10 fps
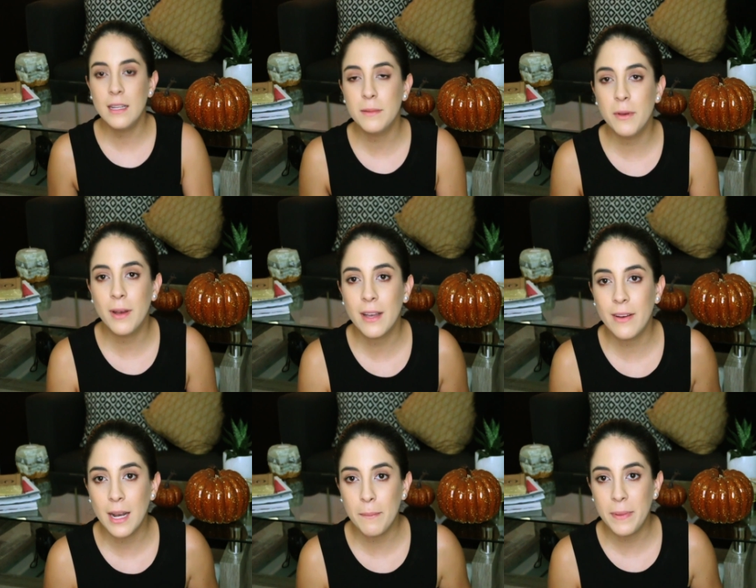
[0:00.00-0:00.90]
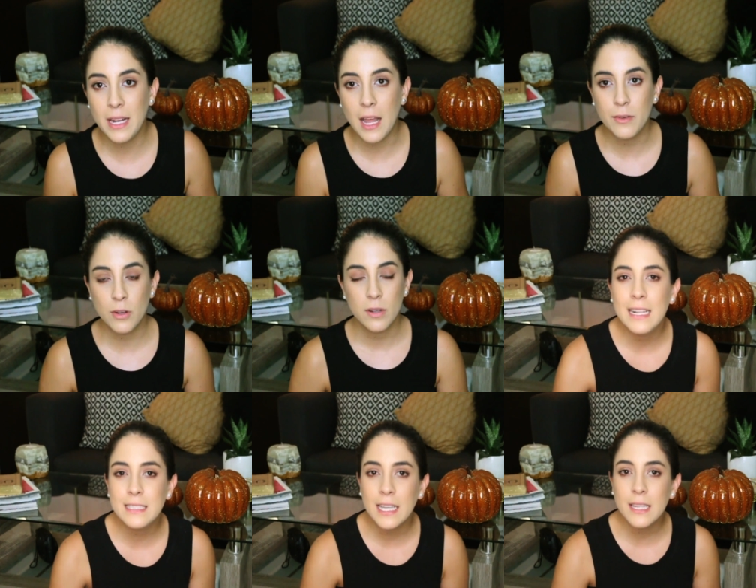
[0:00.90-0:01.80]
me va a acabar la pila, no. El
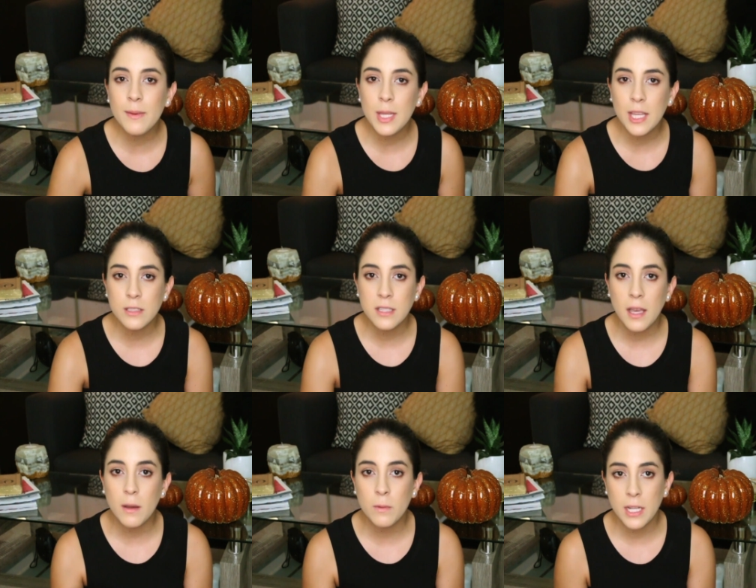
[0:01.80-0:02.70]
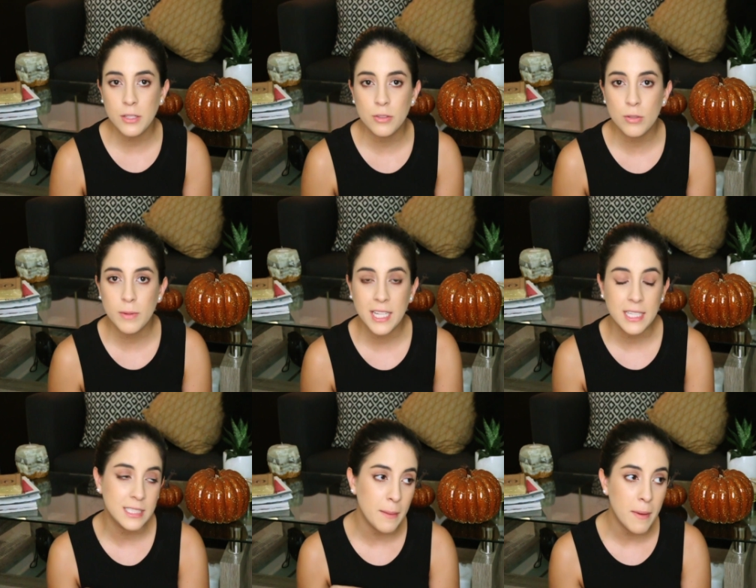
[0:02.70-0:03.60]
siguiente video es de una youtuber que se
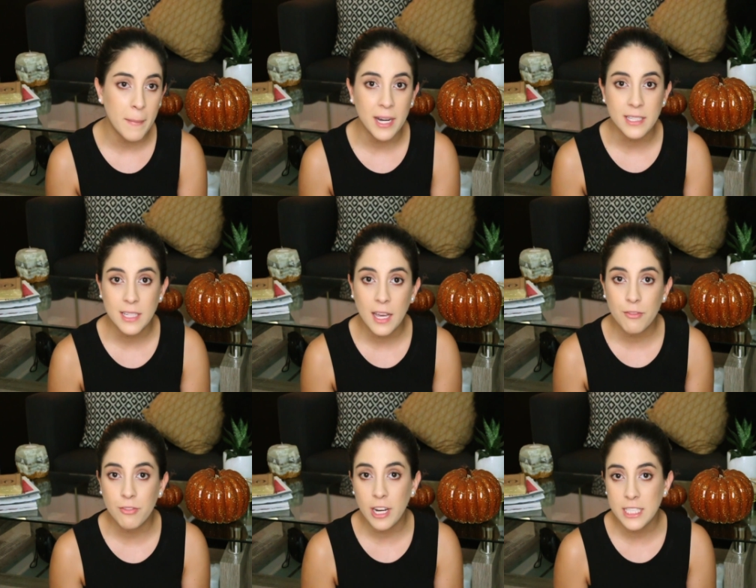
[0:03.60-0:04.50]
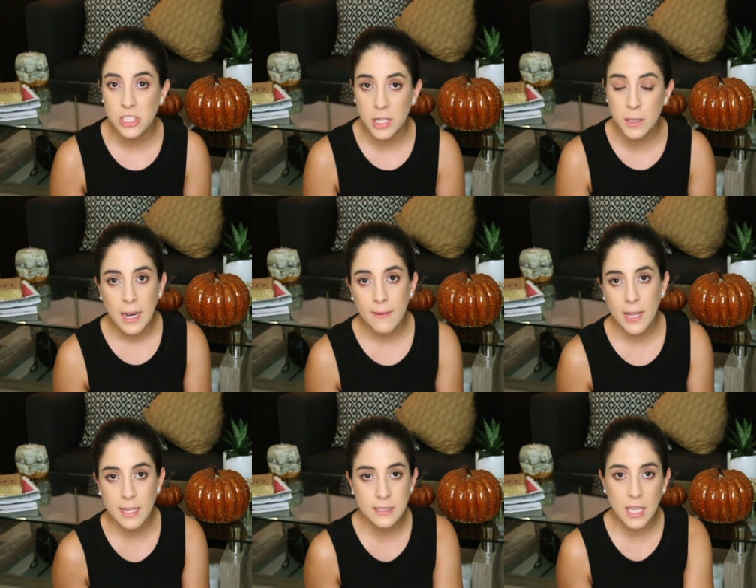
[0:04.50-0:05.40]
llama Marisa Rachel. La verdad
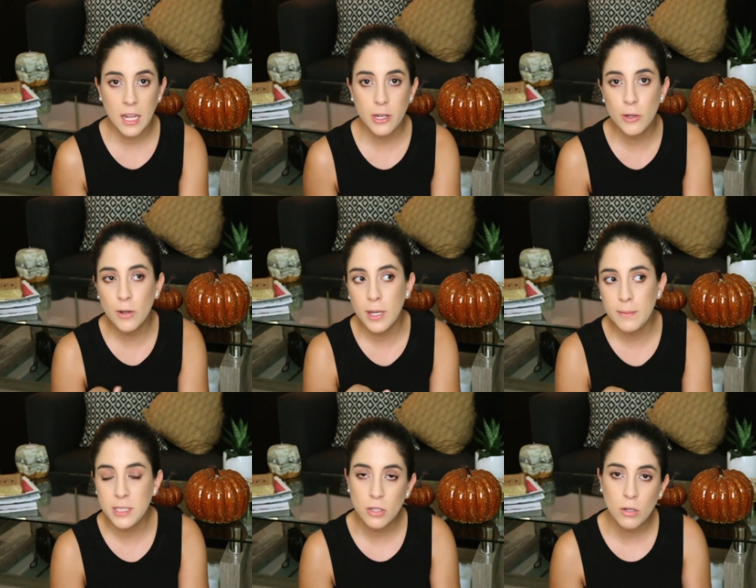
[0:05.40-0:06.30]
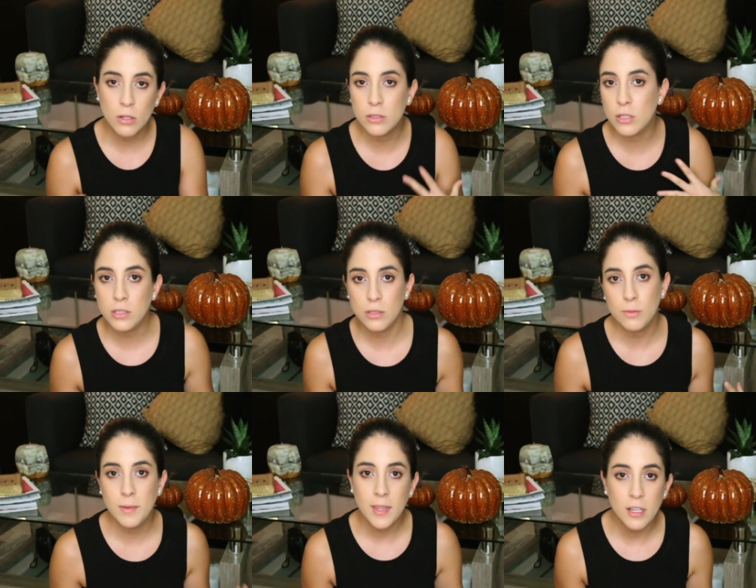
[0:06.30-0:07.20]
es que no he visto otros de sus
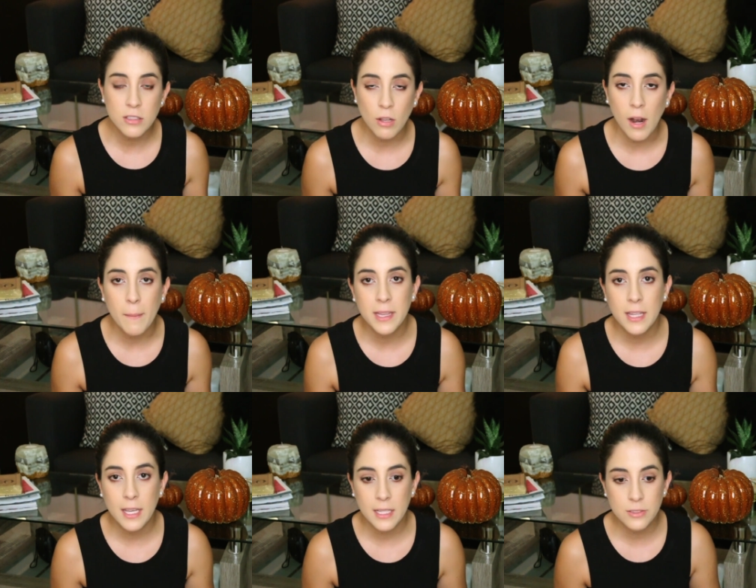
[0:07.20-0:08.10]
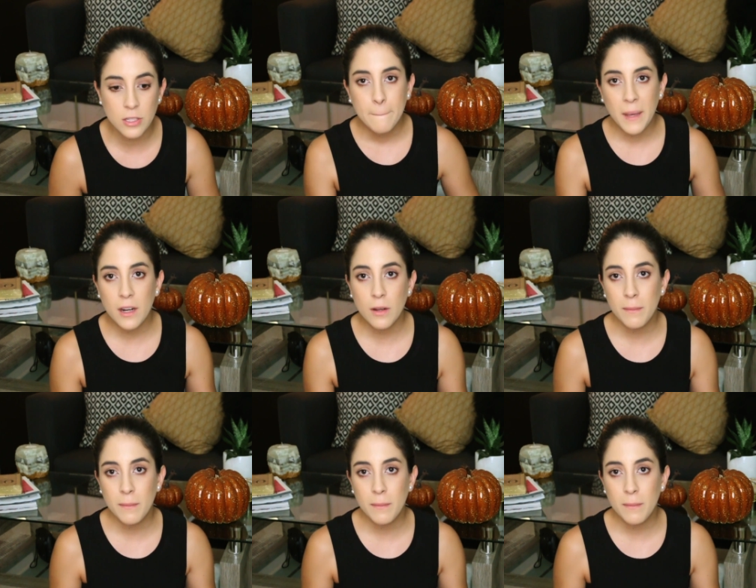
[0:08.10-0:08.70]
videos, solamente estos, pero